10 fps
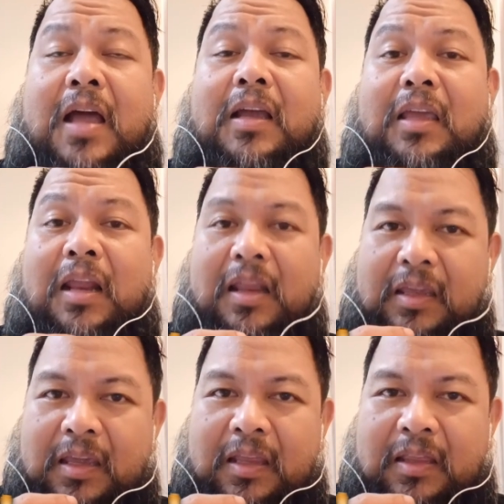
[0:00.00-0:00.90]

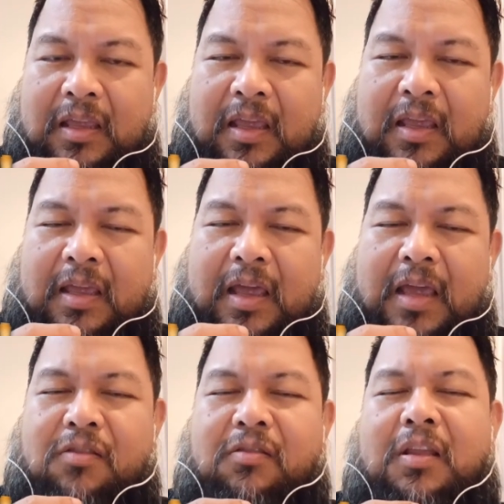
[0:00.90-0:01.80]
tangkilikin
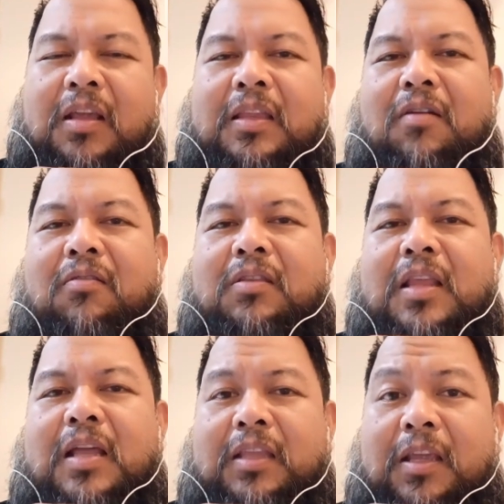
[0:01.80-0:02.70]
ay yung tinatawag
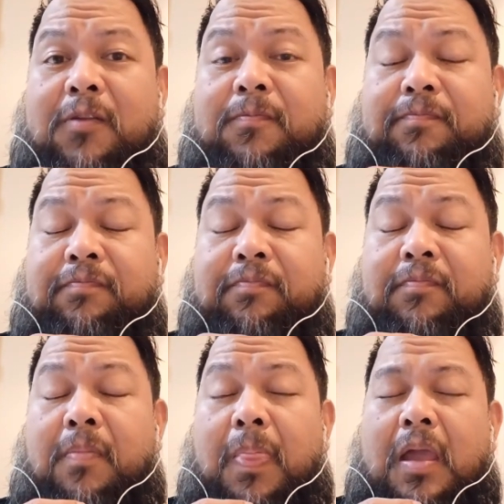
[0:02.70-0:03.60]
nating
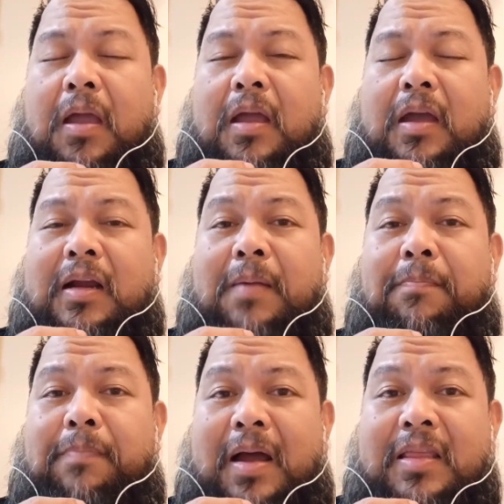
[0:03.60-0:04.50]

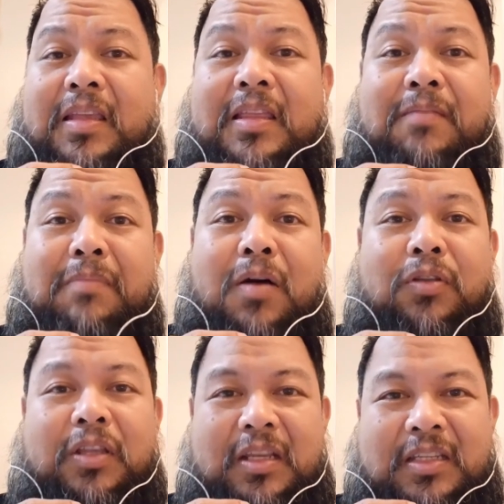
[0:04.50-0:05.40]
gampanin ng
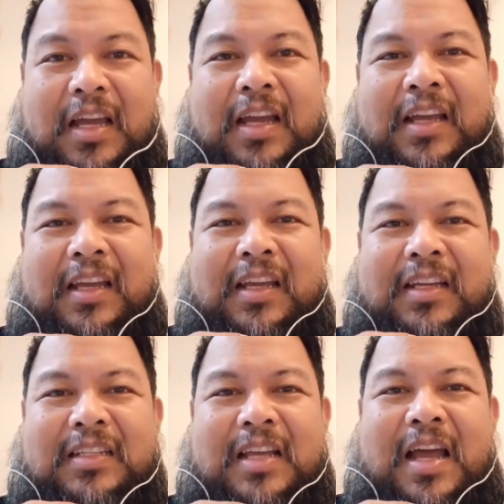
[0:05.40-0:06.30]
bawat isa
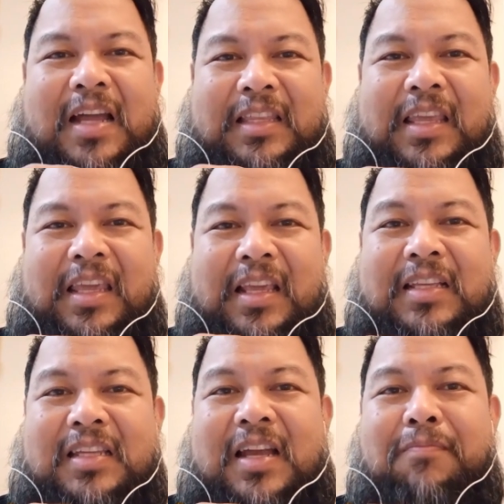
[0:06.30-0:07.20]
sa ating
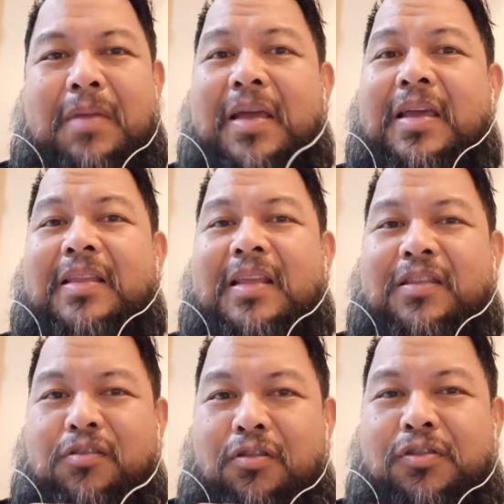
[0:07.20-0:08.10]
iisang bayan
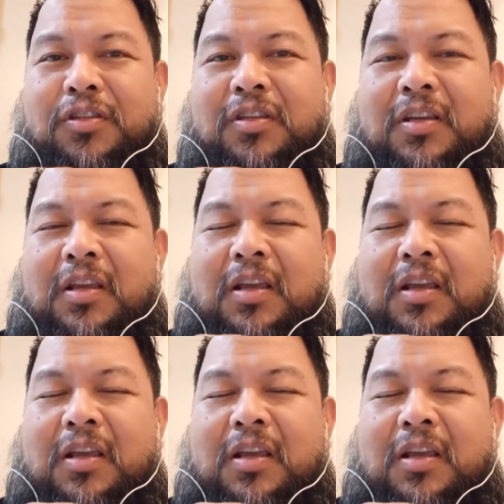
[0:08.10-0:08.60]
ng Diyos.